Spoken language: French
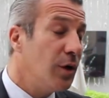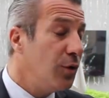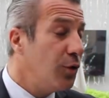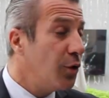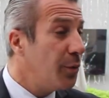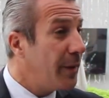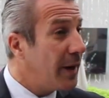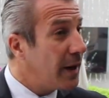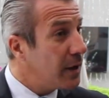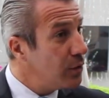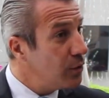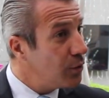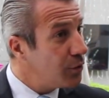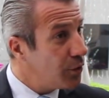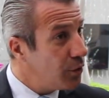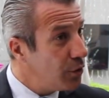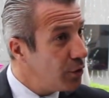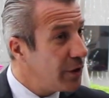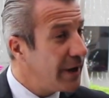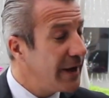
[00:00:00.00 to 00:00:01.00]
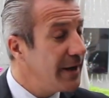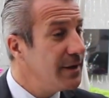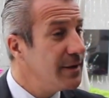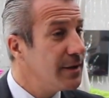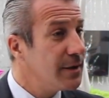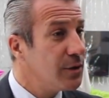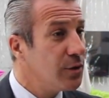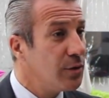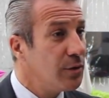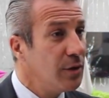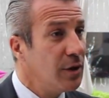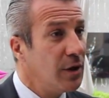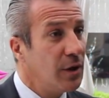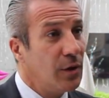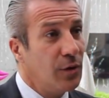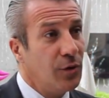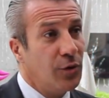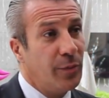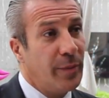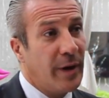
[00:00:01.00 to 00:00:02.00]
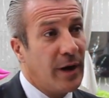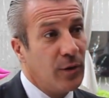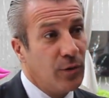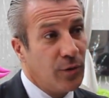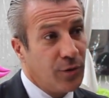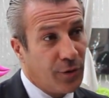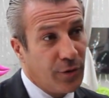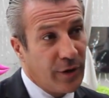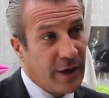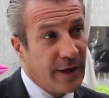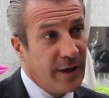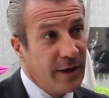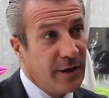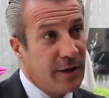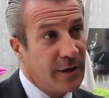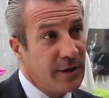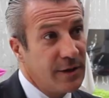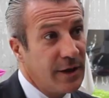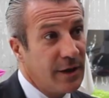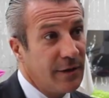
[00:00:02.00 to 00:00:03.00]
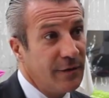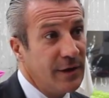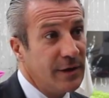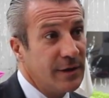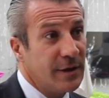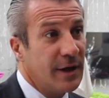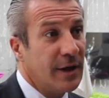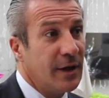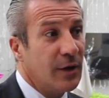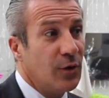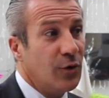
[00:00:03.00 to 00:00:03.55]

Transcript: de par notre localisation, de par notre qualité de service,